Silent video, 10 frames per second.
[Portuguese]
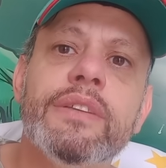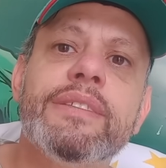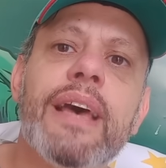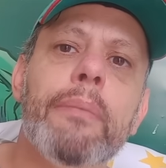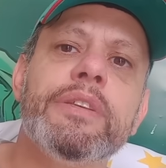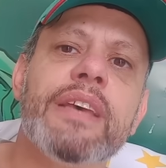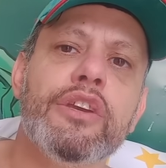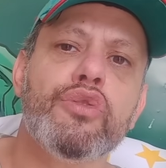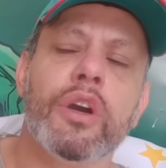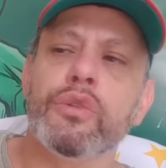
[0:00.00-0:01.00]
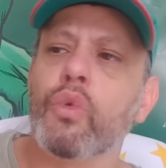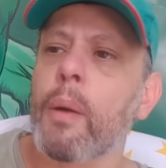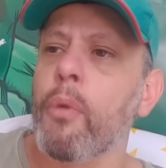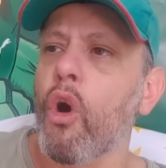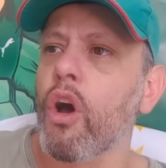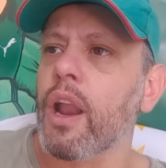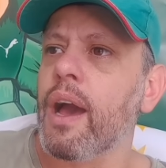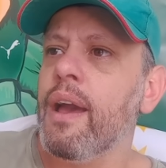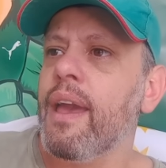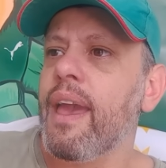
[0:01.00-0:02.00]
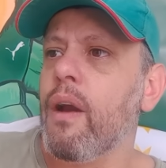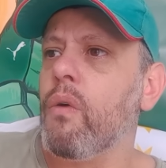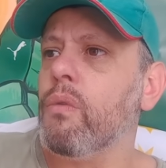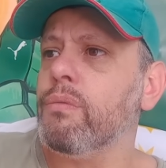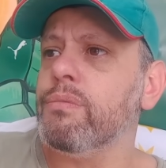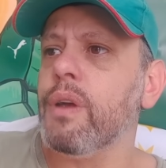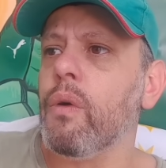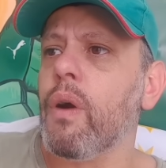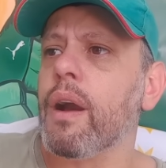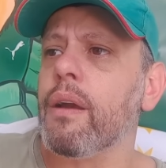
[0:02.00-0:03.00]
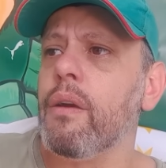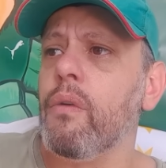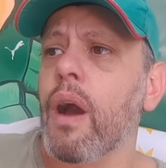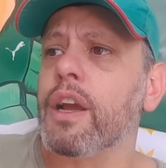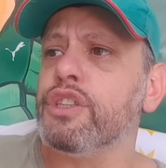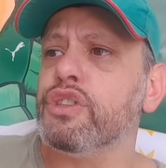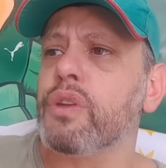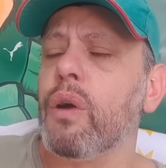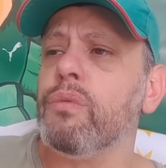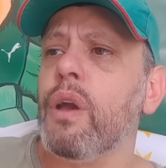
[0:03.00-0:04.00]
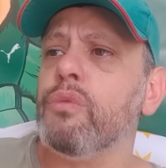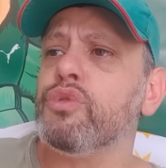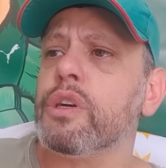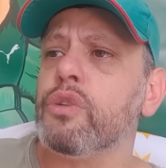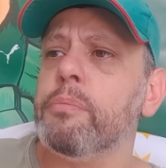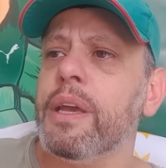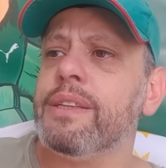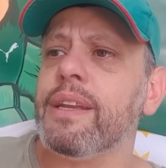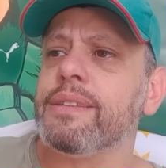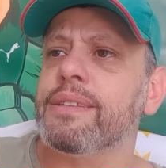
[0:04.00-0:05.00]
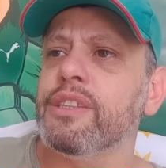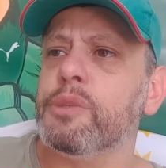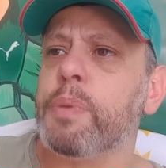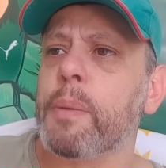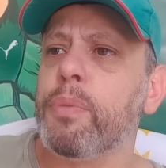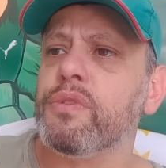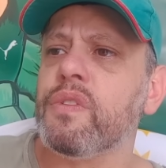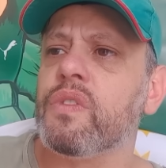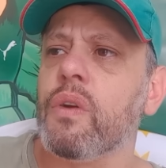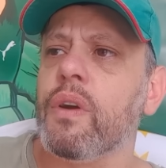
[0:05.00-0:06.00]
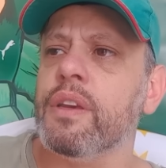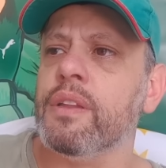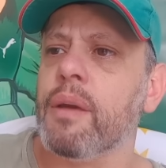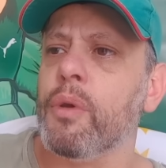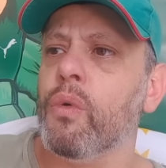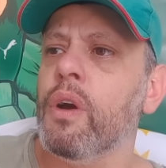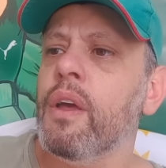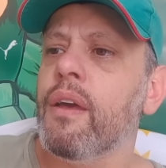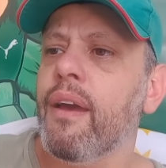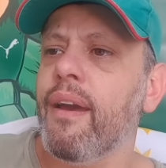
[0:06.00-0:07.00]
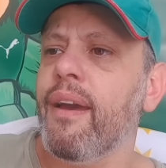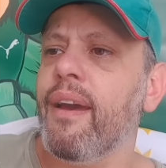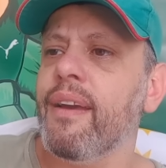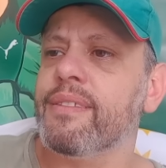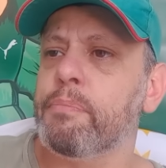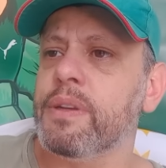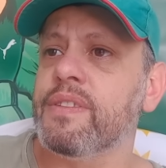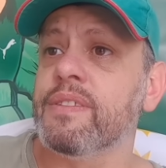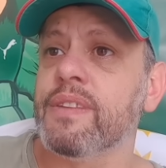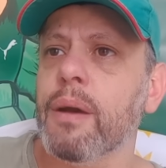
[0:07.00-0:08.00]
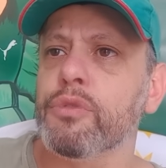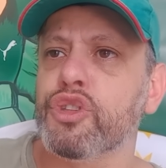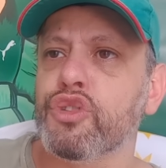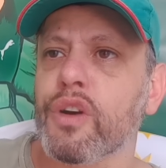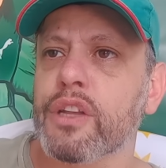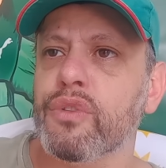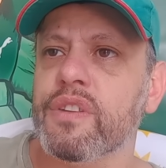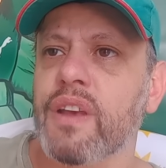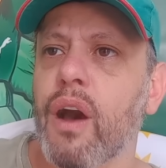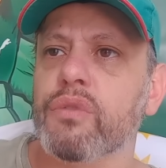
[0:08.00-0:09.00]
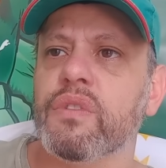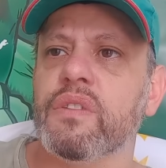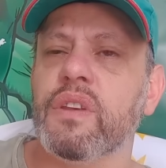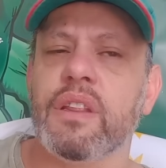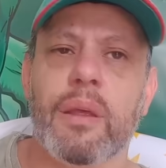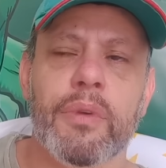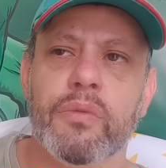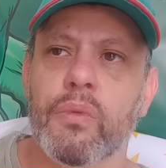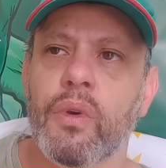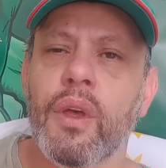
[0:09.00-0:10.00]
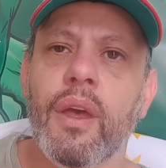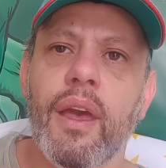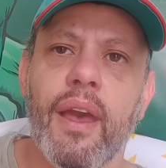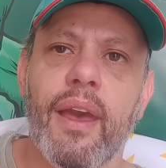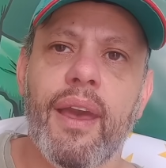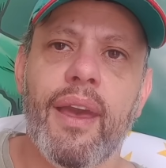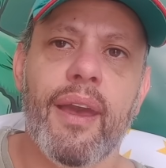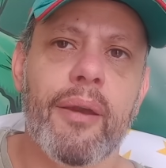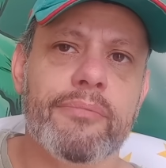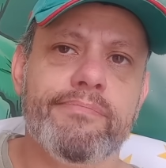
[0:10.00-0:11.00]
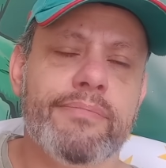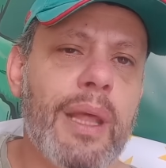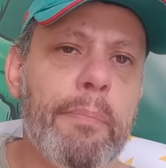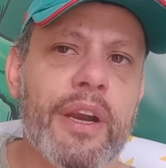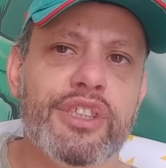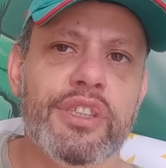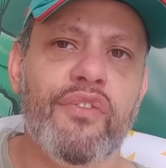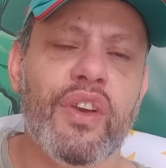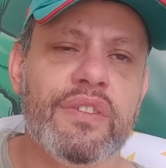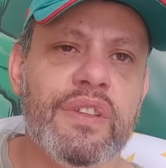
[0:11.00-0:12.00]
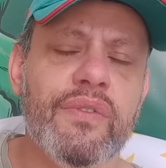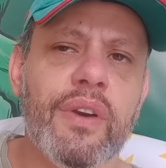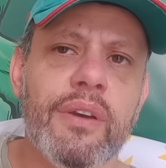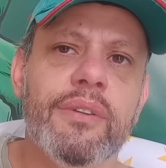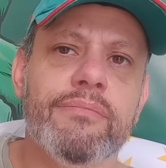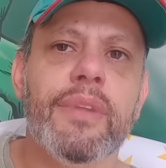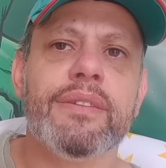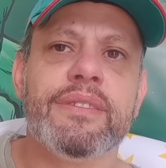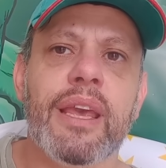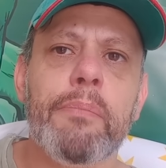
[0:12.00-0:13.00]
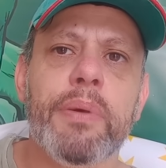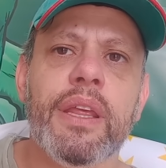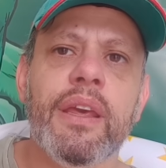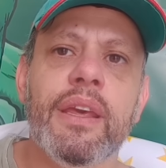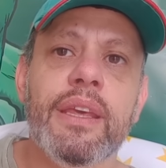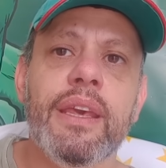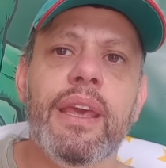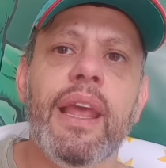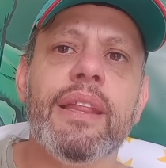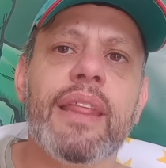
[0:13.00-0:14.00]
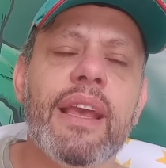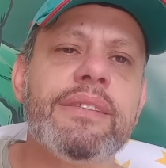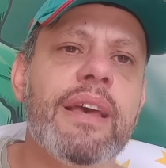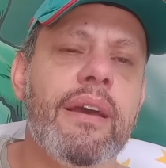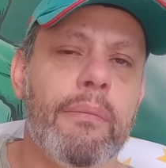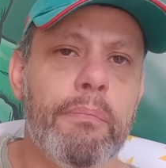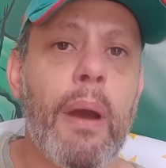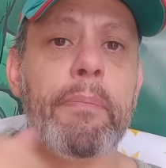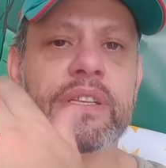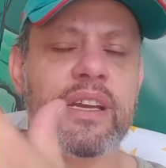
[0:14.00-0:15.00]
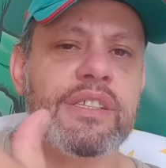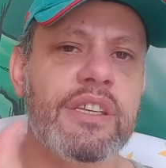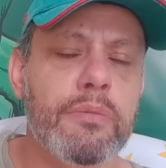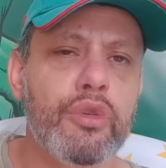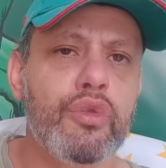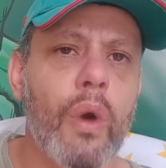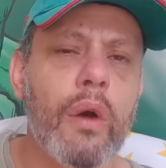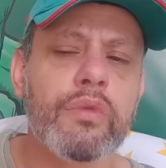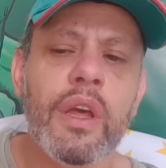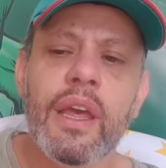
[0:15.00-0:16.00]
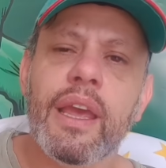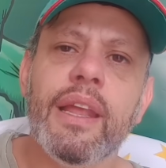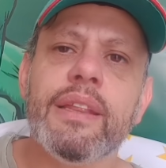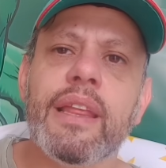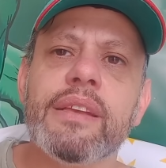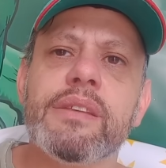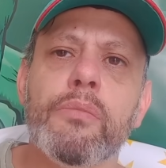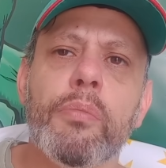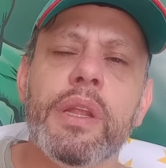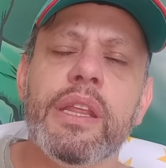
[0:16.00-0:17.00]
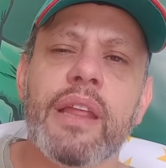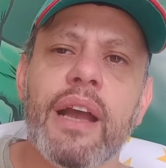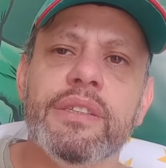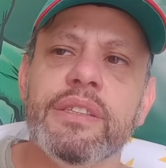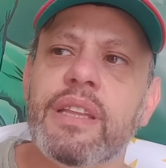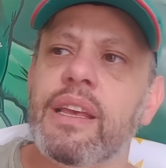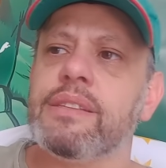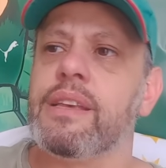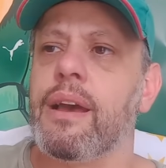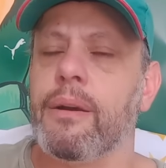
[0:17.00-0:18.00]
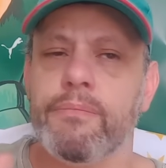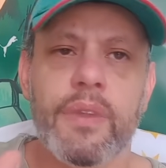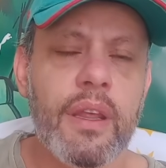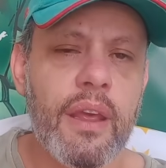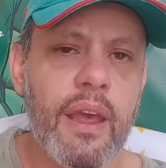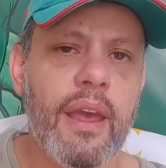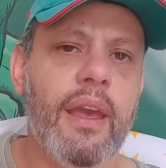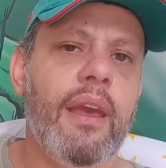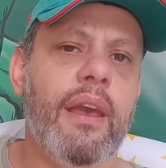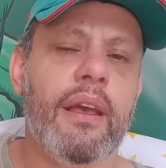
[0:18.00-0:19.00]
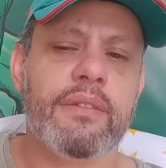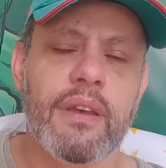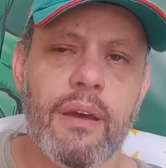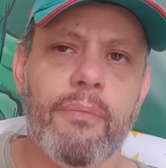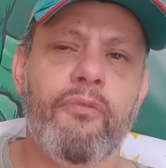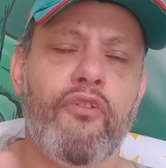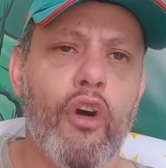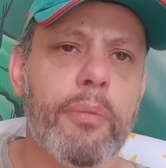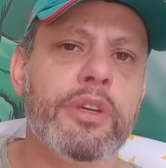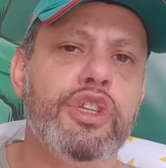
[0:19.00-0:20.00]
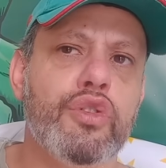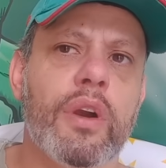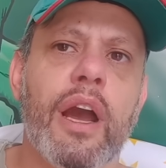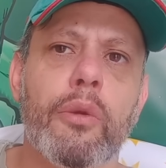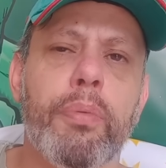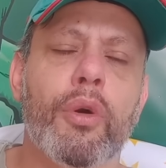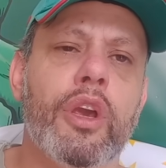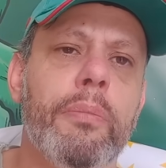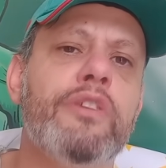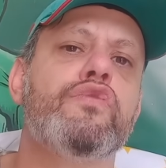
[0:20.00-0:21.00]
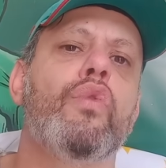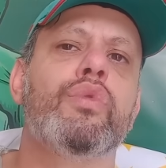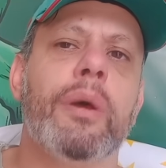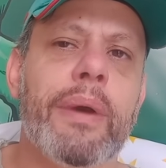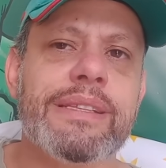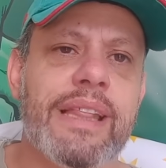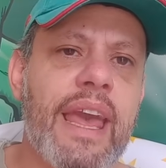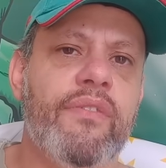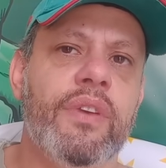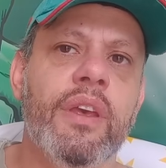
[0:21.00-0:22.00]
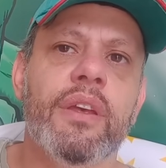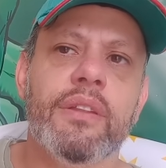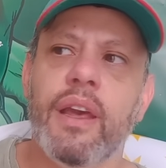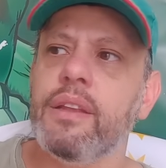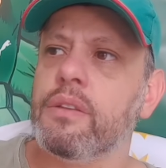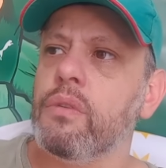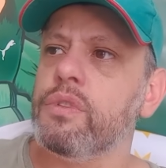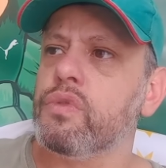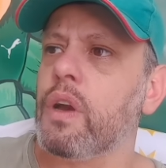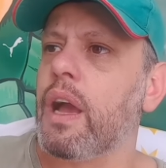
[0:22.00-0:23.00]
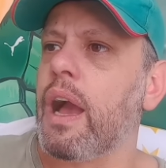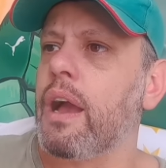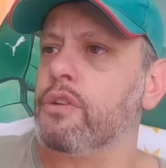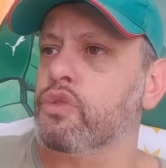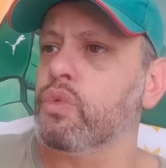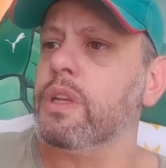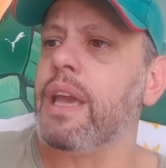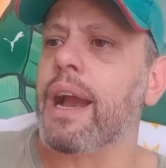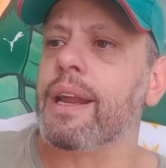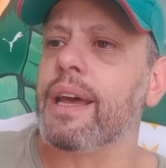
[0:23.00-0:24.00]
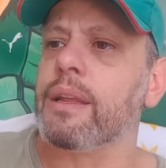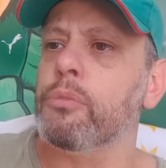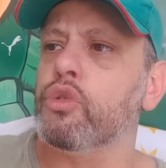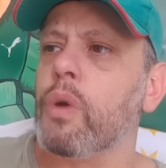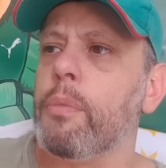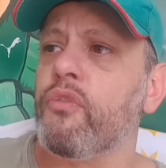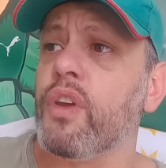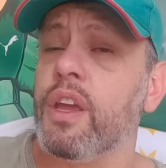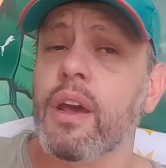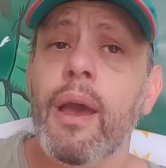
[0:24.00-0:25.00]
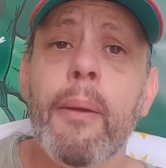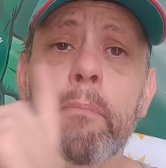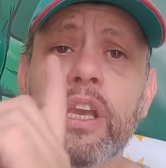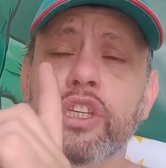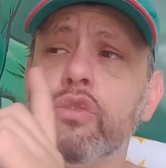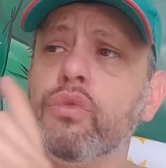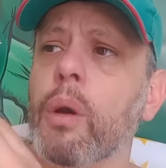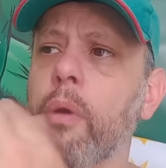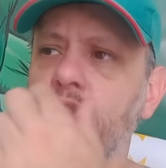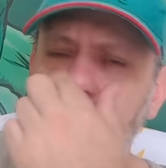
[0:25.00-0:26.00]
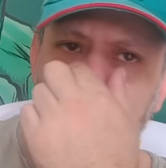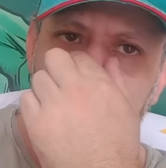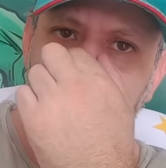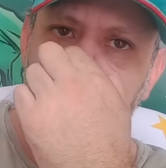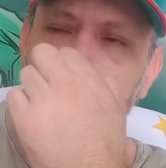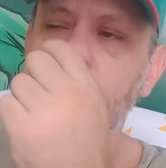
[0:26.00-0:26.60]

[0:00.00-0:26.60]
sabe sair jogando com a bola. É um, é uma, é, eu acredito que é um, é um jogador bem interessante para a posição aí, né, meu? É, precisamos de jogadores altos, assim, até mesmo é, na parte defensiva, né? Sempre. E ele tem essa, apesar de ser muito alto, ele tem essa mobilidade, ele tem essa é, essa forma de jogar um pouquinho mais solta, mais leve. Né? Então isso ajuda e agrada muito o Abel Ferreira. Pedido do Abel Ferreira, hein?